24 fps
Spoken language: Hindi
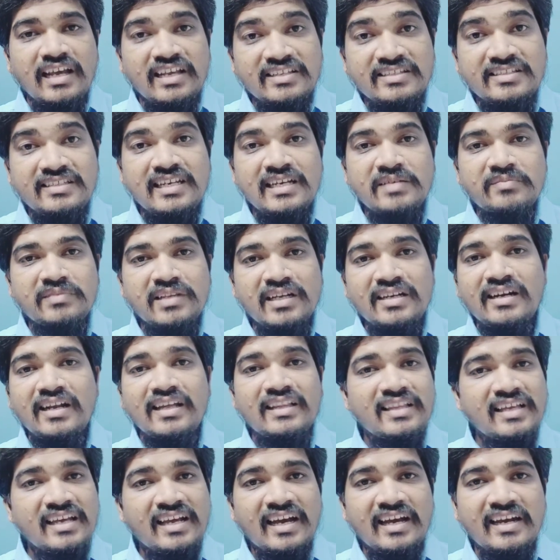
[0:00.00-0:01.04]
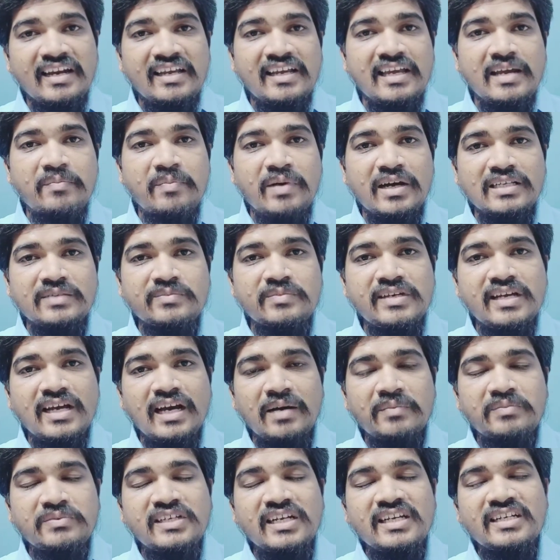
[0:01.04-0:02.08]
एस डी एम दंडाधिकारी के पास भी
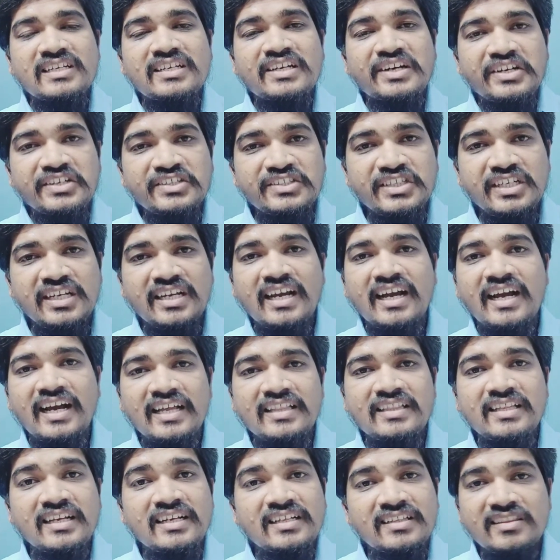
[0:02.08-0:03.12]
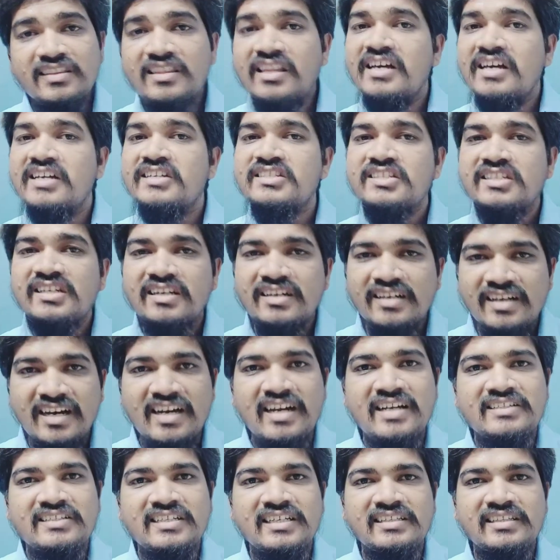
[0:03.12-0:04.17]
आप ये शिकायत दर्ज
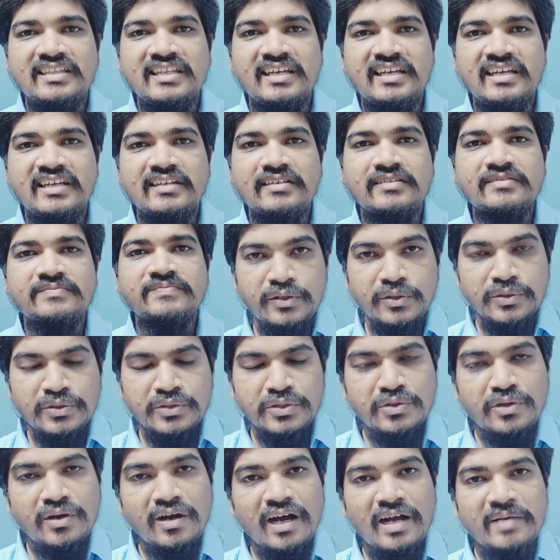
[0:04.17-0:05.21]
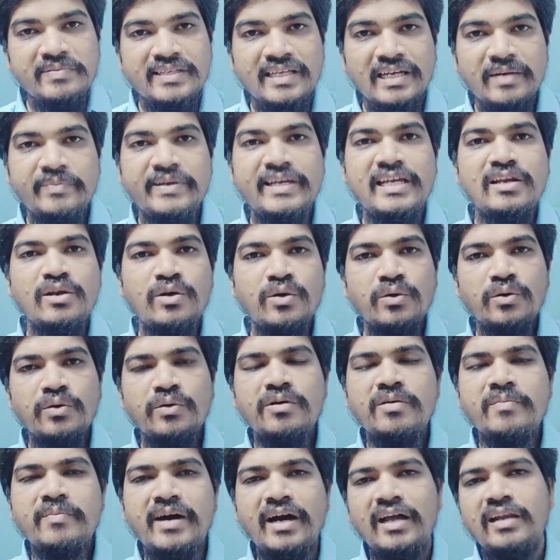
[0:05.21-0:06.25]
करा सकते हैं दोस्तों आप सभी लोगों
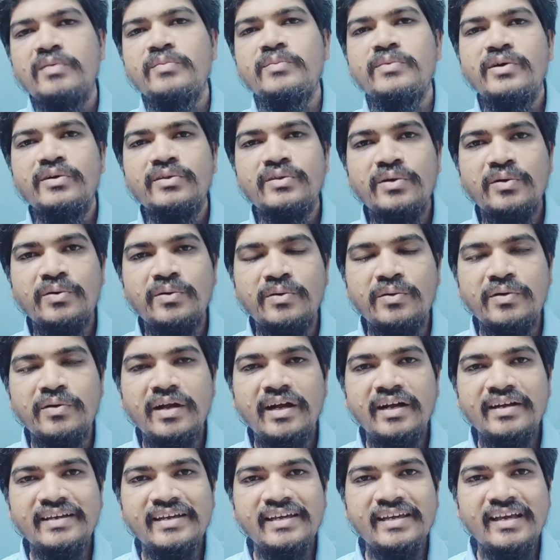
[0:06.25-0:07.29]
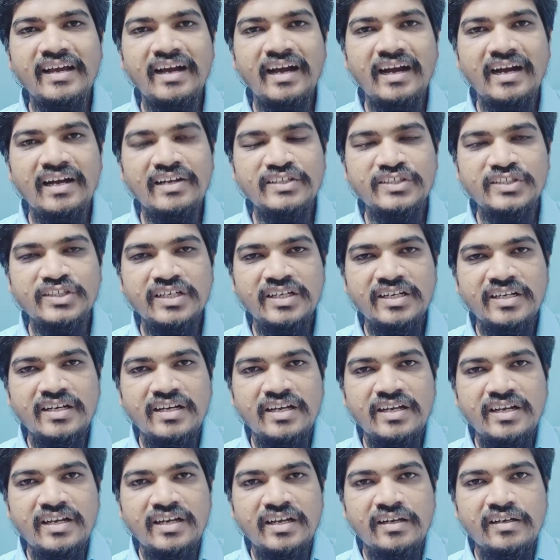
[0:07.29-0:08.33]
को मालूम हो तो होगा कि आज
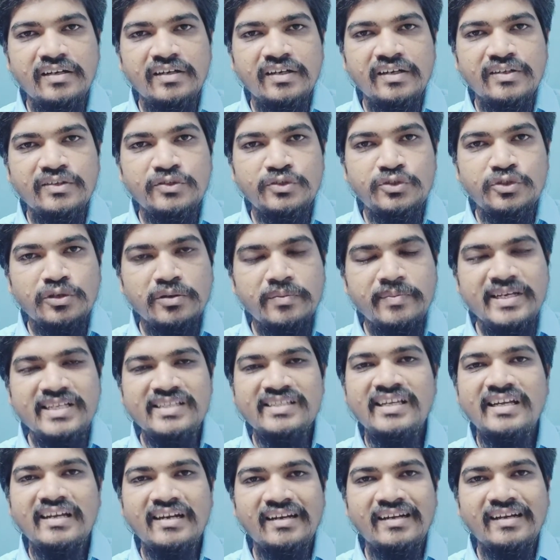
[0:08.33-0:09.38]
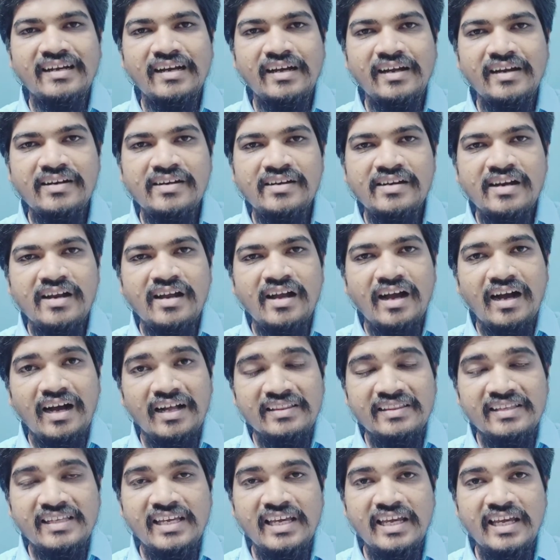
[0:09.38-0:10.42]
जो भी सरकार
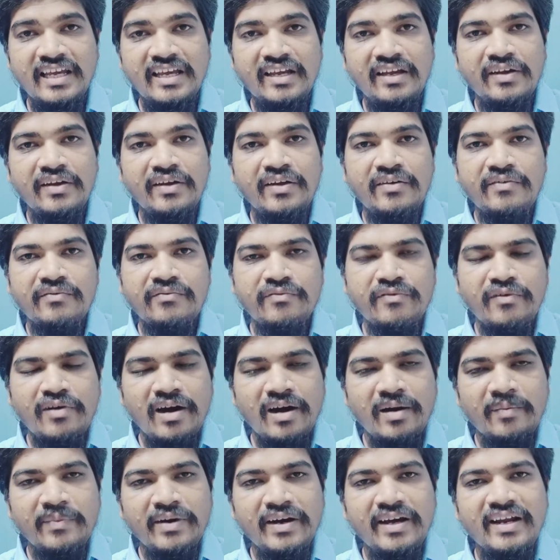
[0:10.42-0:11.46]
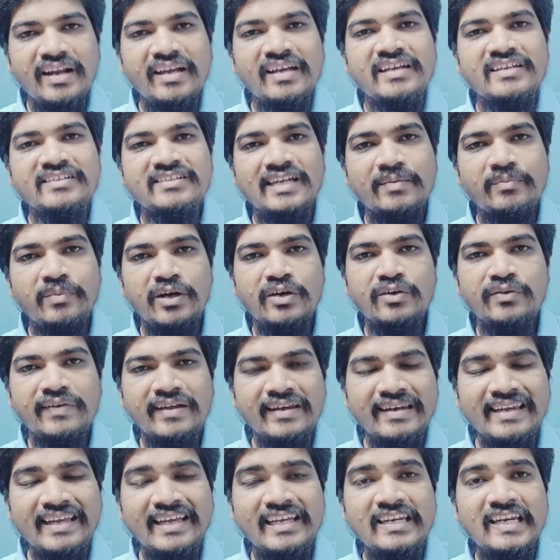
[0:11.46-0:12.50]
आती है वो हमारे किसान भाइयों
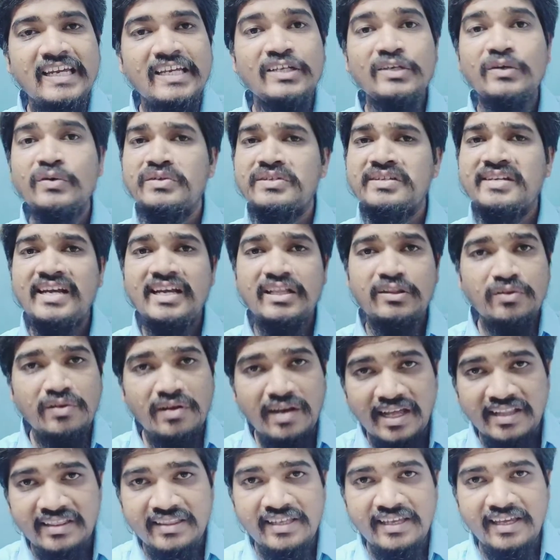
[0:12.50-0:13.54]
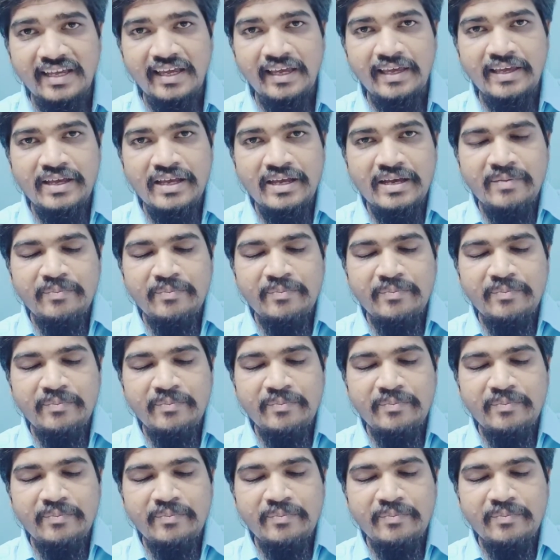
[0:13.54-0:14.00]
के लिए नई नई योजनाएं तो लाती हैं